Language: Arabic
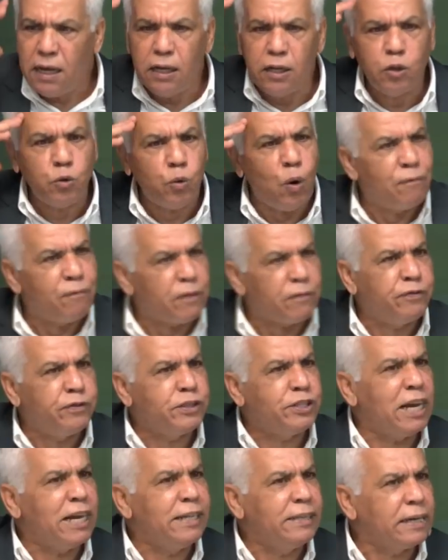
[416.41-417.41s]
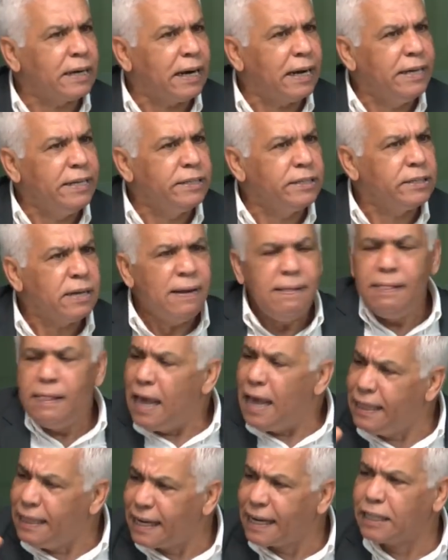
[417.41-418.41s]
توافق في السيد الرئيس بالنسبه لك
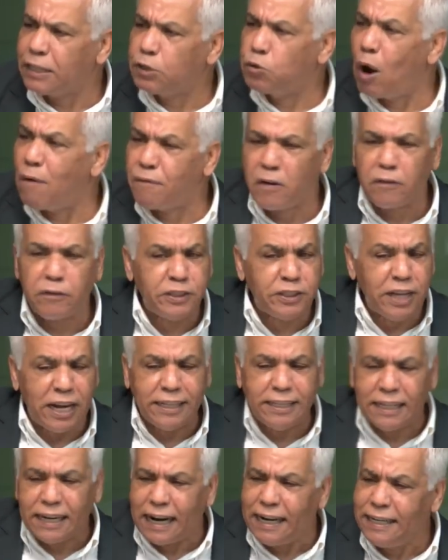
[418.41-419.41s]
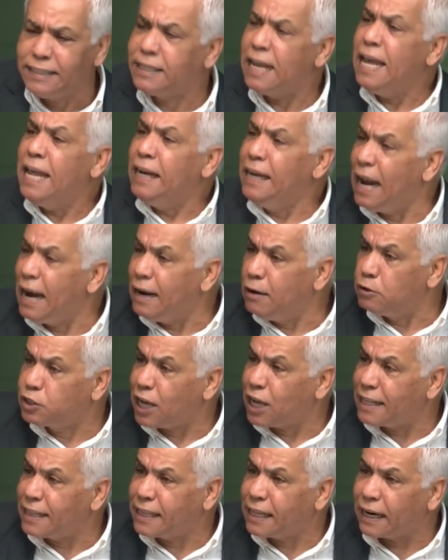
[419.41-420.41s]
صافي سعيد توافق في السيد الرئيس لانه
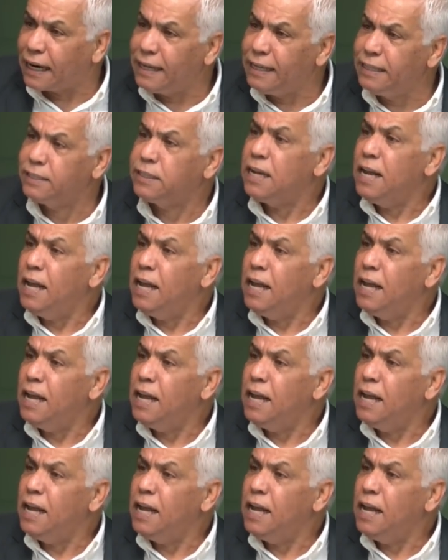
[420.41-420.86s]
السيد الرئيس م.